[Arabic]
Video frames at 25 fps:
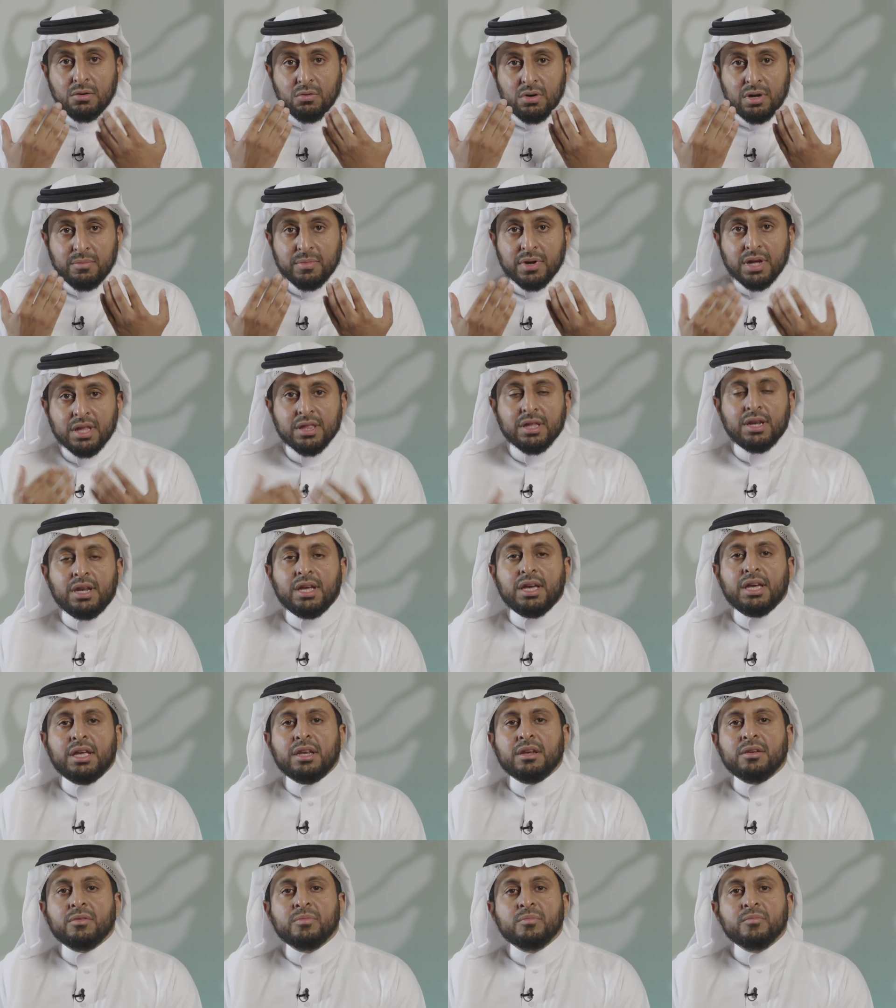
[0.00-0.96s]
وأمراض
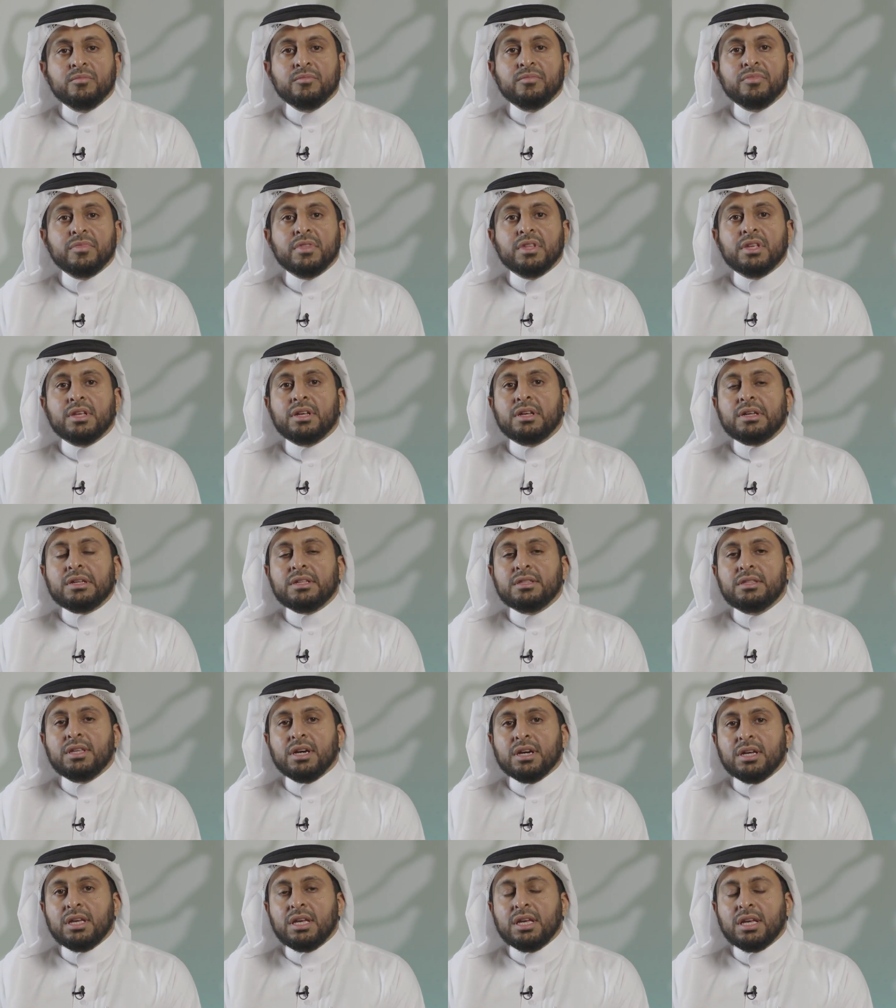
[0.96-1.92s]
العين
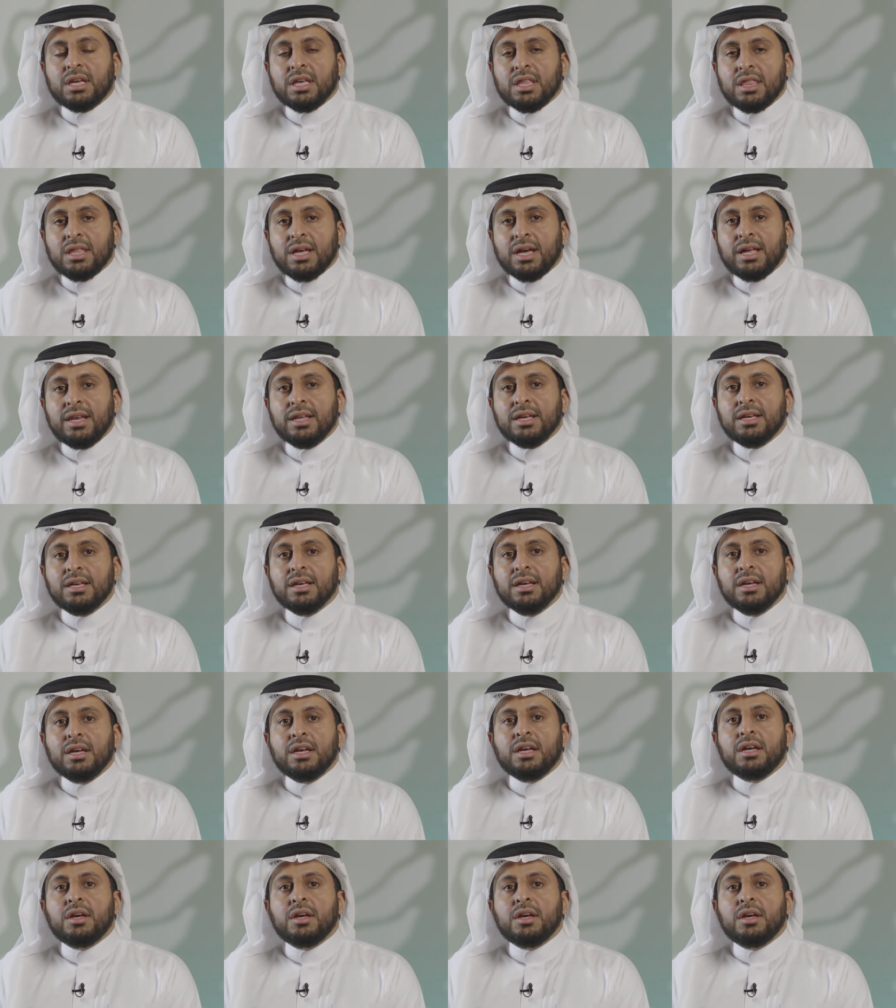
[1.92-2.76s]
تقي كذلك